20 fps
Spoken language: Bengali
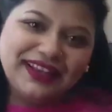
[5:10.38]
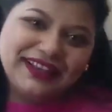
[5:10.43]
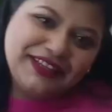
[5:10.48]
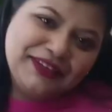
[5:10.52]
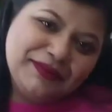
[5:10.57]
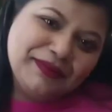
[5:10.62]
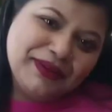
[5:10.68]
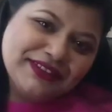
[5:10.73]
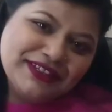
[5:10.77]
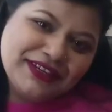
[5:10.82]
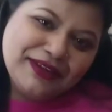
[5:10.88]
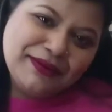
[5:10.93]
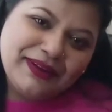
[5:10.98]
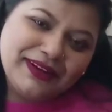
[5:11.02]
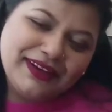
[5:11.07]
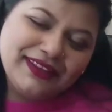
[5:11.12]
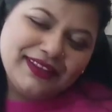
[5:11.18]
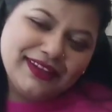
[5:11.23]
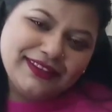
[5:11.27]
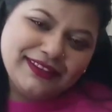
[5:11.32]
একই বাসায়
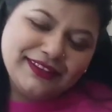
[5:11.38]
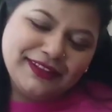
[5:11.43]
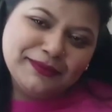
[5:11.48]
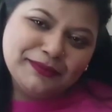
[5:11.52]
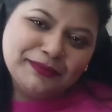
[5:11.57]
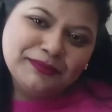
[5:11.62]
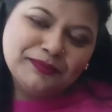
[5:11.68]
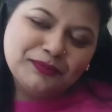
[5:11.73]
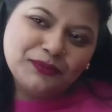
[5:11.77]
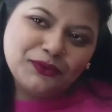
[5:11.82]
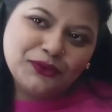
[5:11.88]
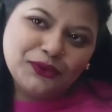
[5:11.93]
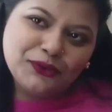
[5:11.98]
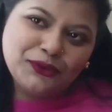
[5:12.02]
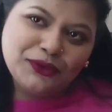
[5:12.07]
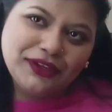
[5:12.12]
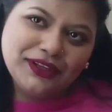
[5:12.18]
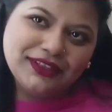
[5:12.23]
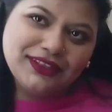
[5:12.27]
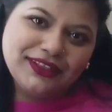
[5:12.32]
ভাড়া থাকতাম
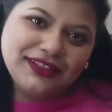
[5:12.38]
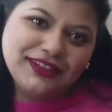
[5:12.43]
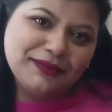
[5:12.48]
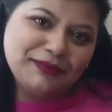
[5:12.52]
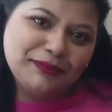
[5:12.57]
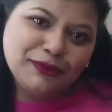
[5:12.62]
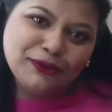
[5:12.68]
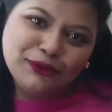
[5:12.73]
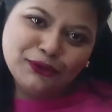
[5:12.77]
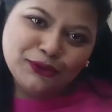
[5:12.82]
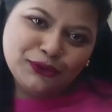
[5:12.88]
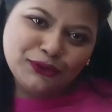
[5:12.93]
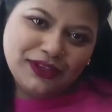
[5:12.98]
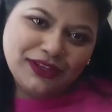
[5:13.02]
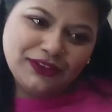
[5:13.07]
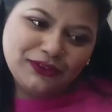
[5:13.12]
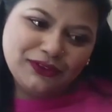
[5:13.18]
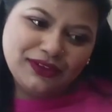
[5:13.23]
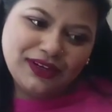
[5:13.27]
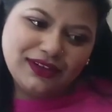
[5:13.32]
ওইখান থেকে পছন্দ
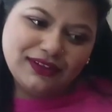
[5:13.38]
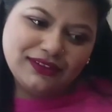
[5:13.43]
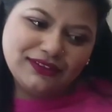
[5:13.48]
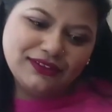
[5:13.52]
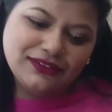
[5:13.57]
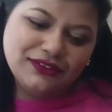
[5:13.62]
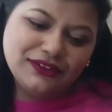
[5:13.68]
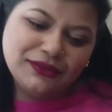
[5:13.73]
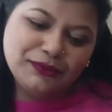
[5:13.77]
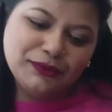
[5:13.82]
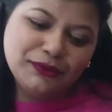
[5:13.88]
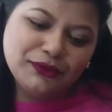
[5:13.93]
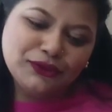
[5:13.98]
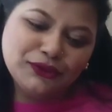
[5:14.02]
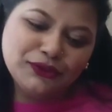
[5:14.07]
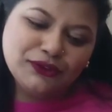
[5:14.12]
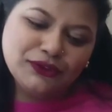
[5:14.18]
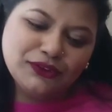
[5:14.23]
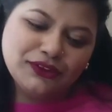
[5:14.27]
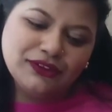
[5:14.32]
একজন জনের
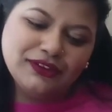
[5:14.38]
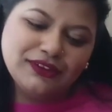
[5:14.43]
পছন্দ